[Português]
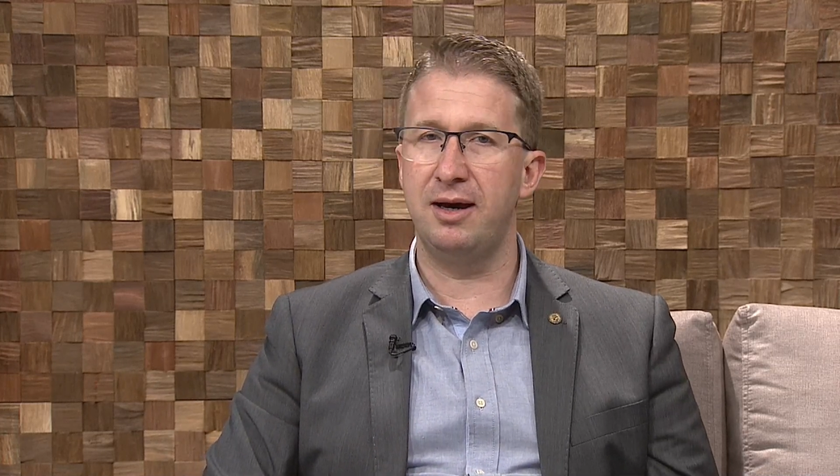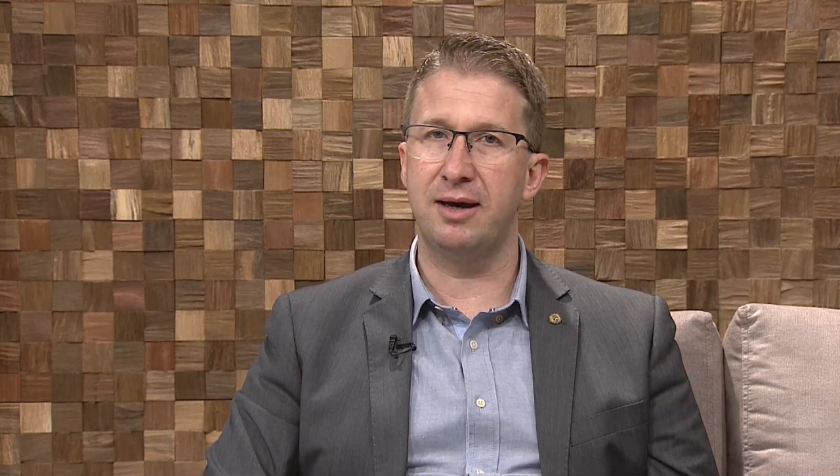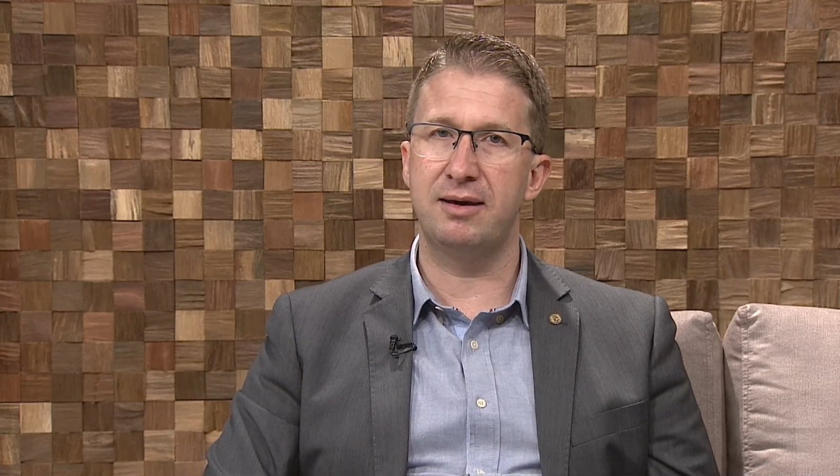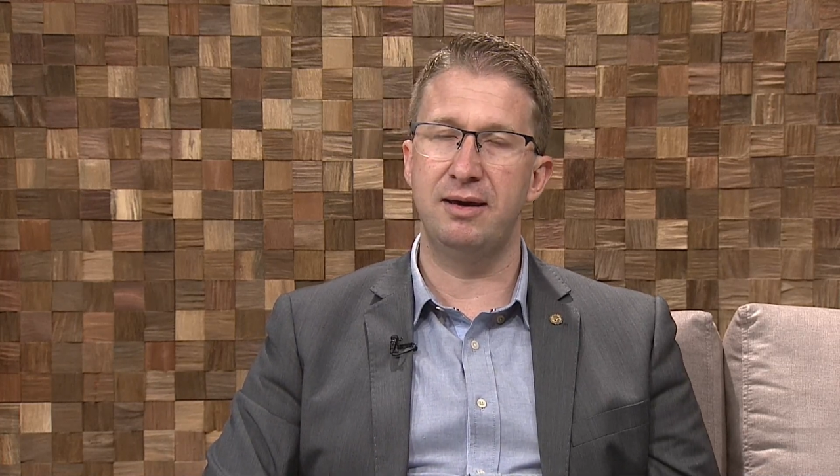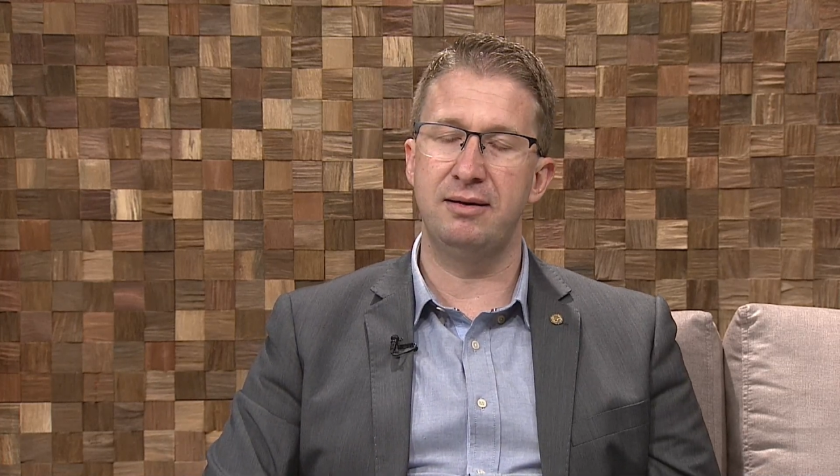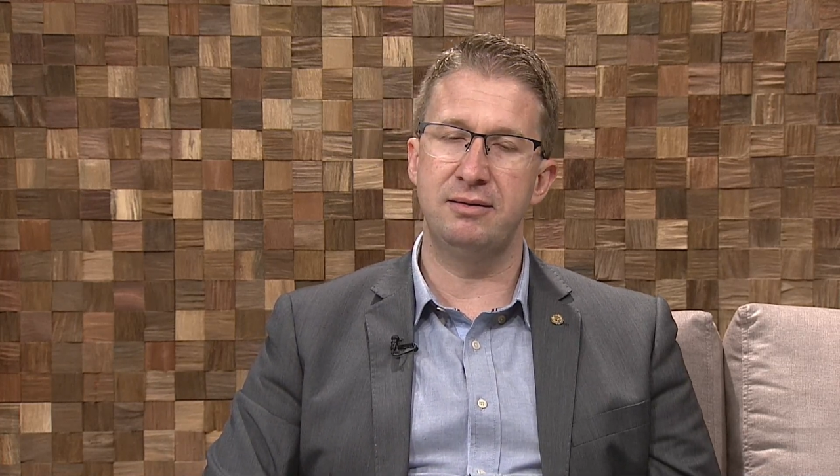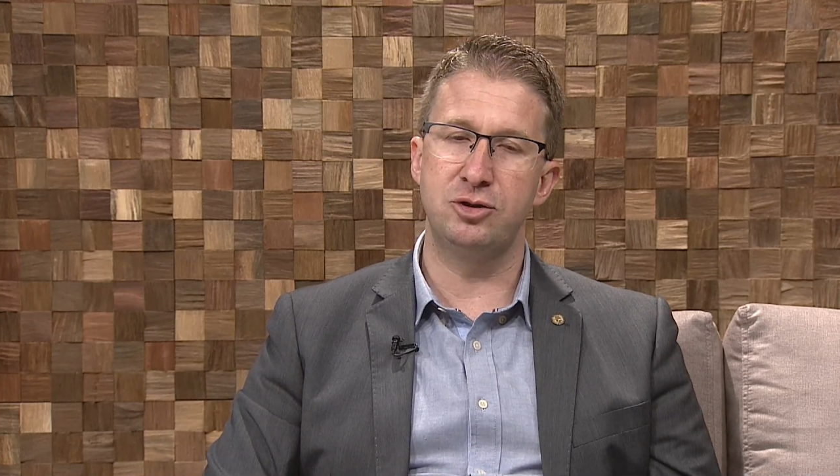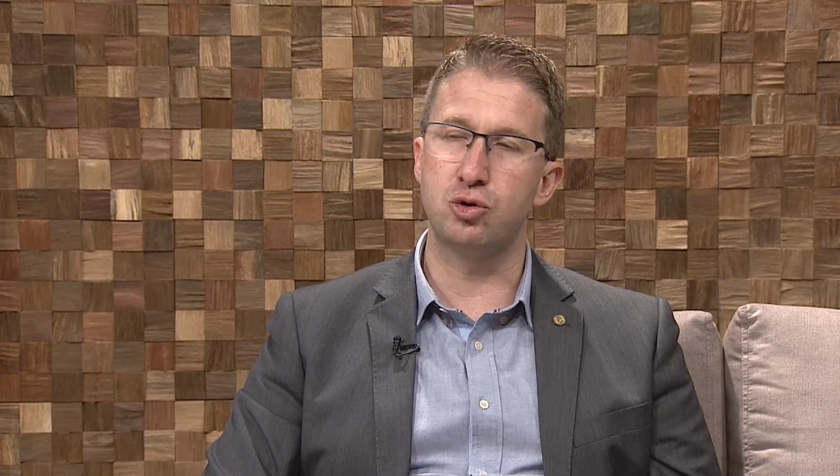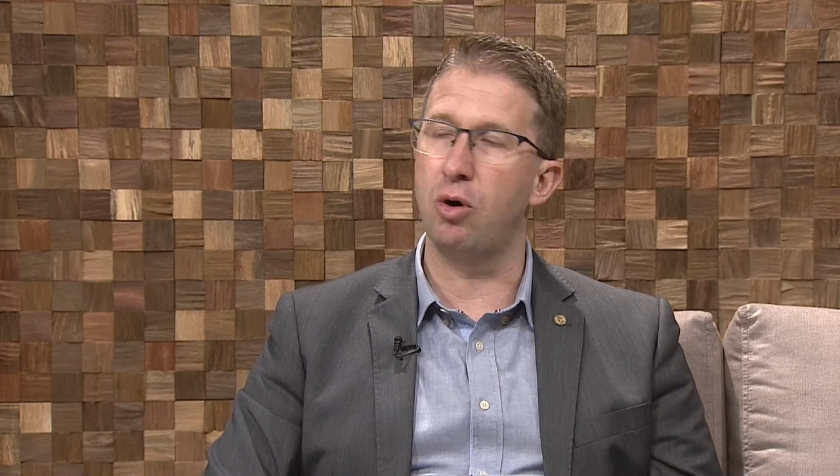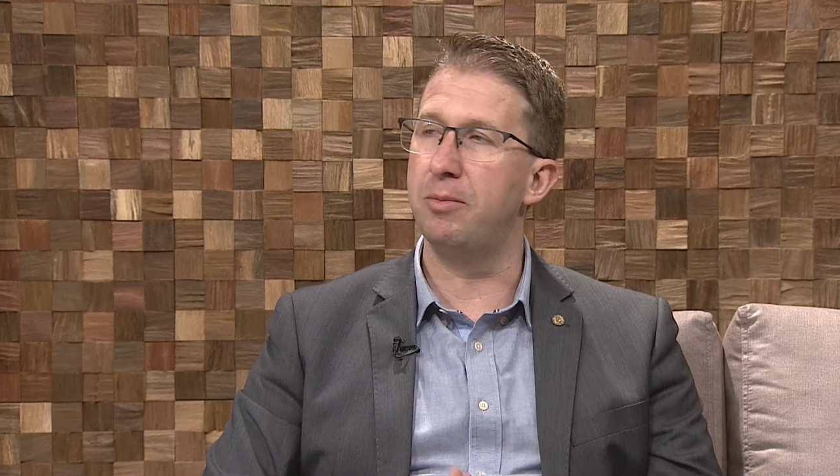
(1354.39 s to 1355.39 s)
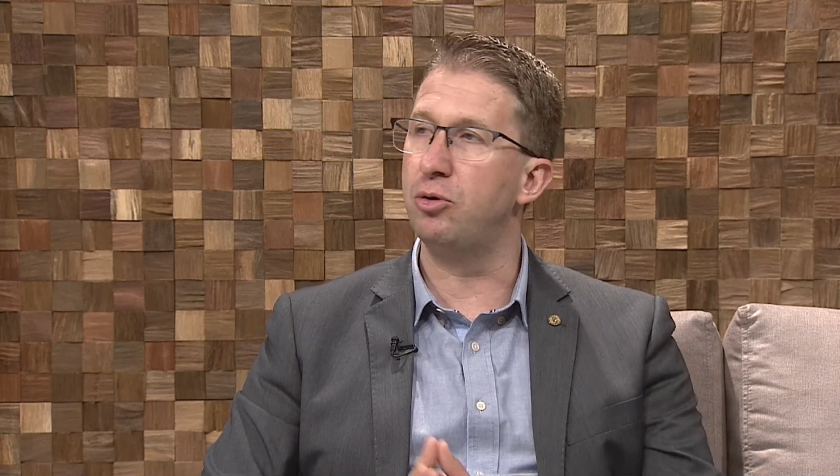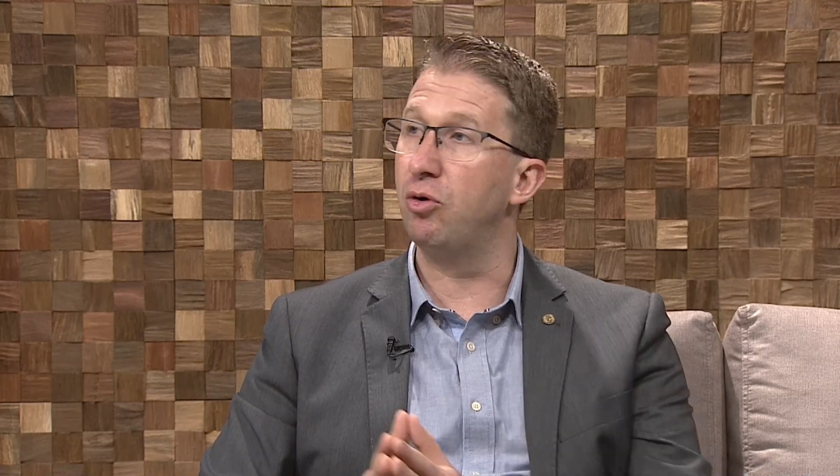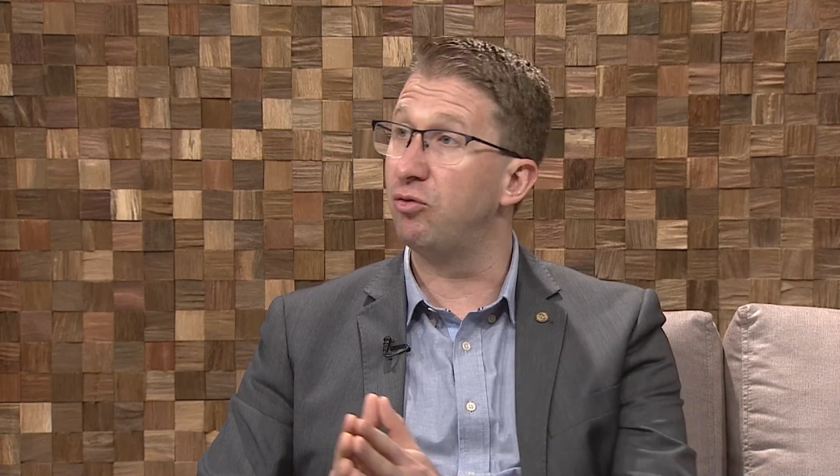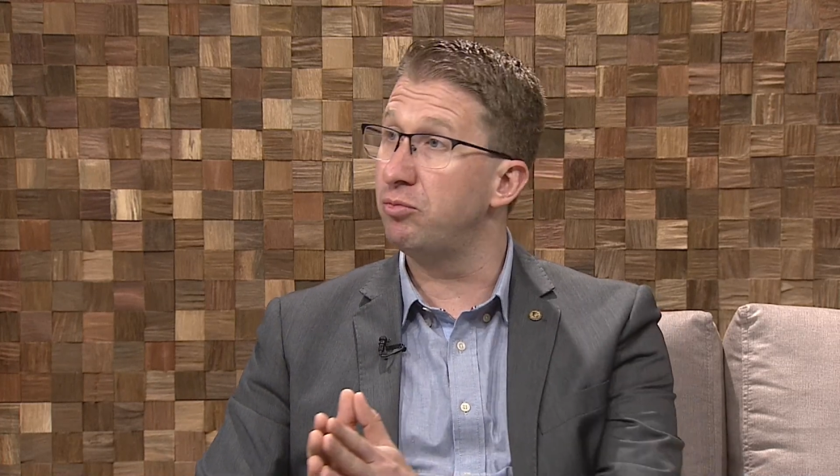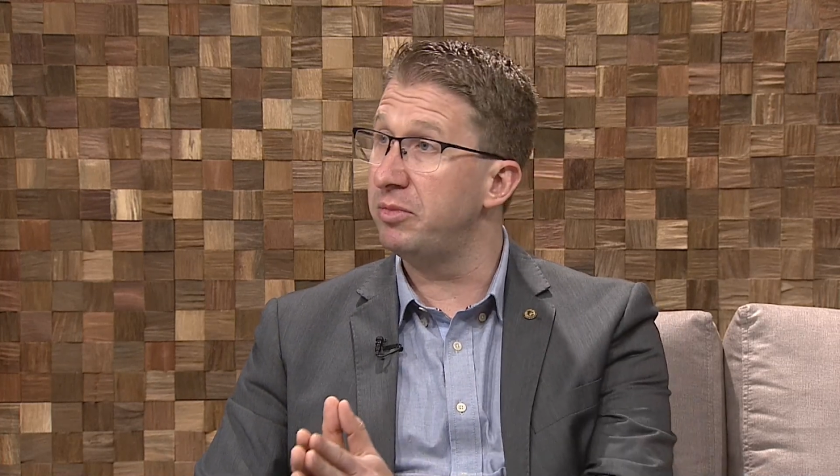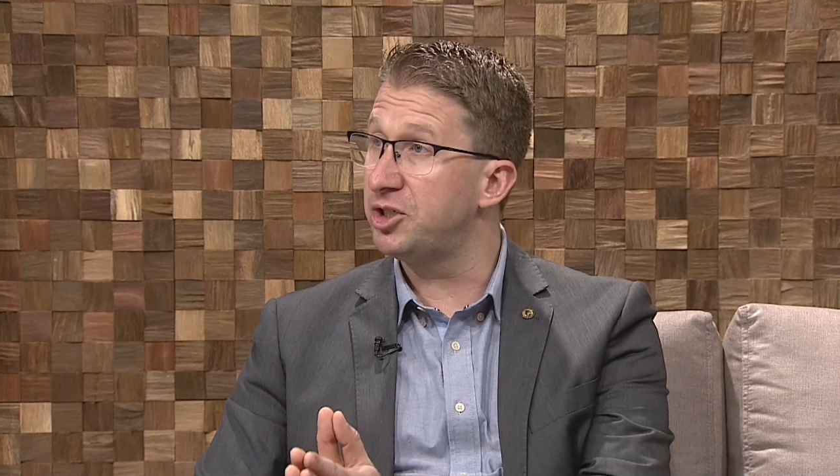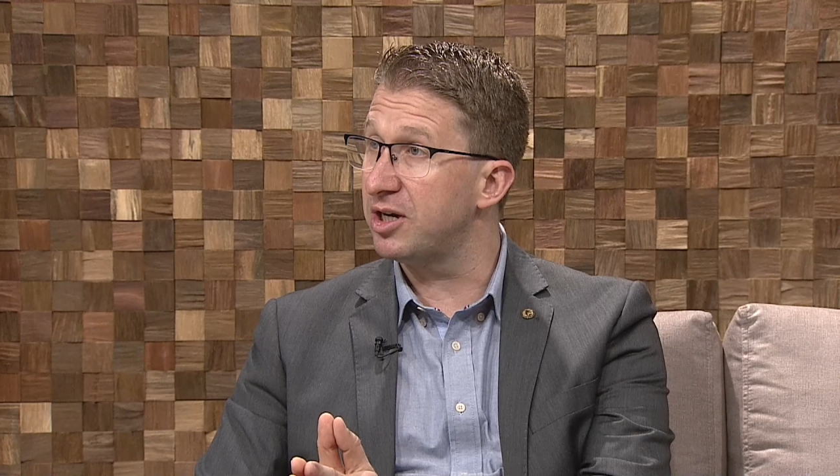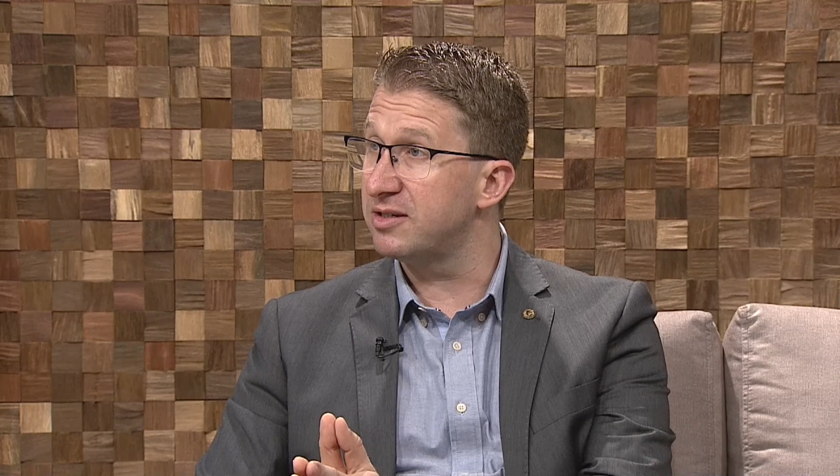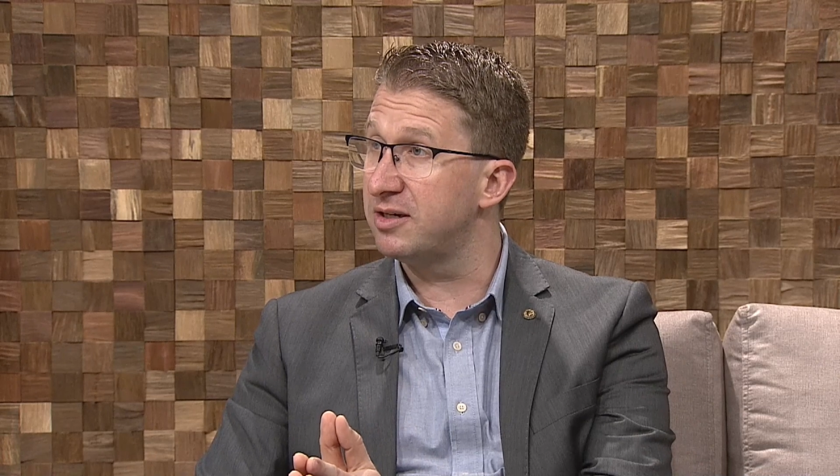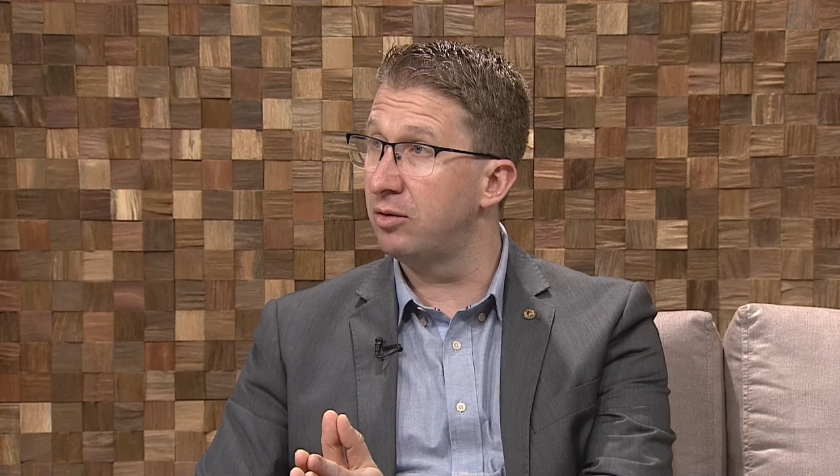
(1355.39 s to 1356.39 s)
é quem descobre uma nova
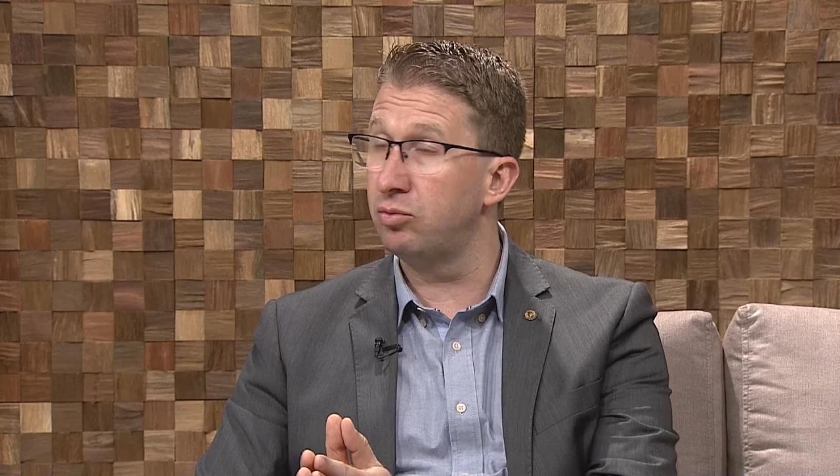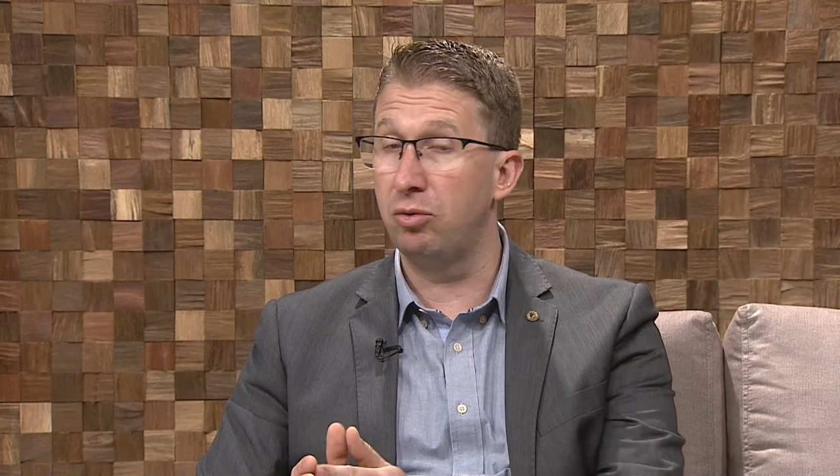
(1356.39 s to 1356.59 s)
medicação,